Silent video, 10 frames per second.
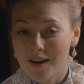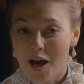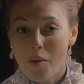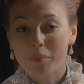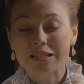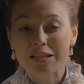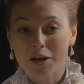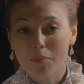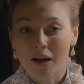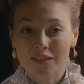Ha,
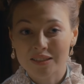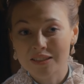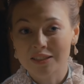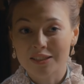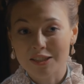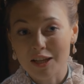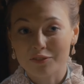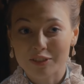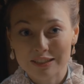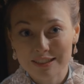manzara baktığınız
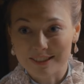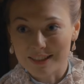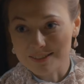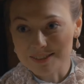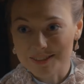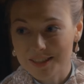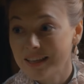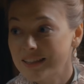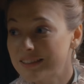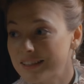tarafta değil yalnız,
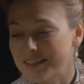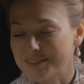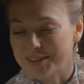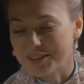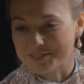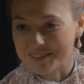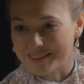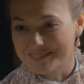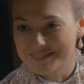diğer tarafta.